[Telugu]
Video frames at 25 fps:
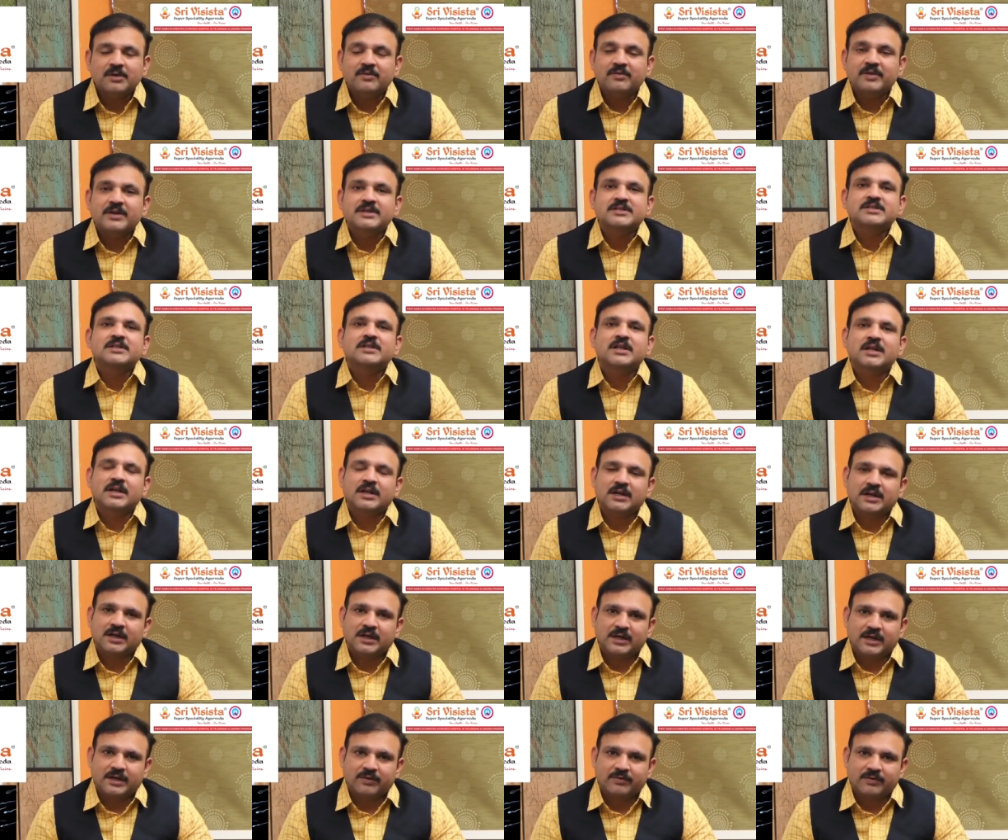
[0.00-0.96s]
మన వేషధారణ
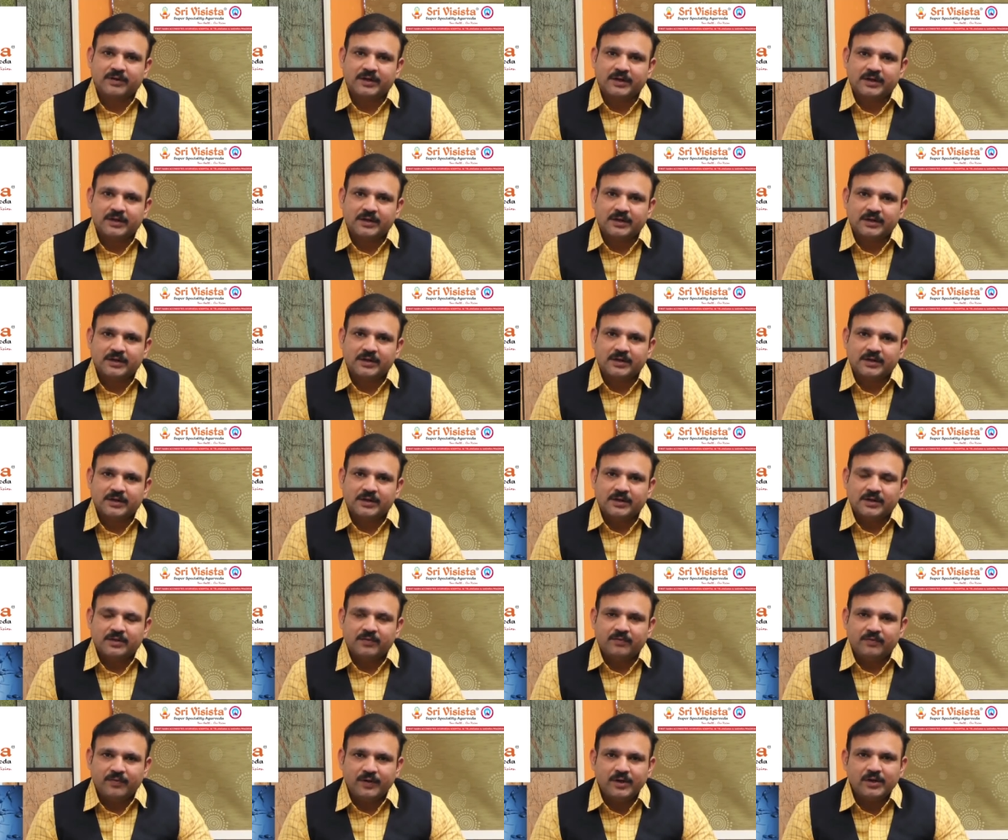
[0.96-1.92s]
కానివ్వండి
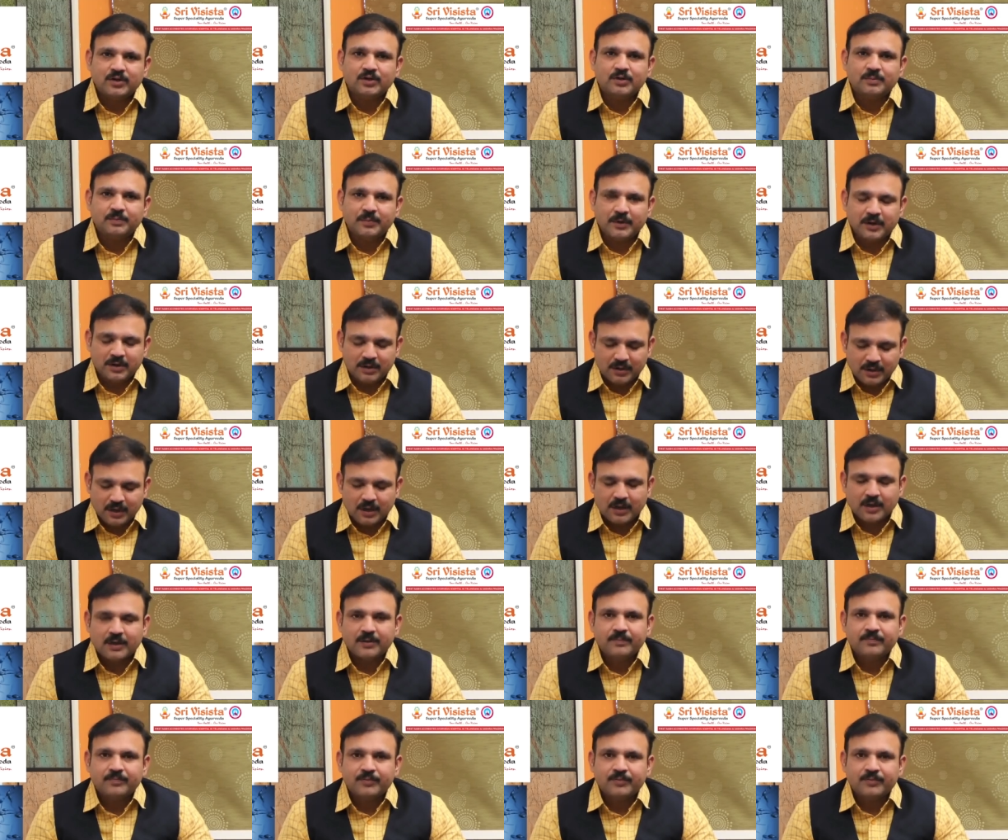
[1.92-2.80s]
వీటితో పాటుగా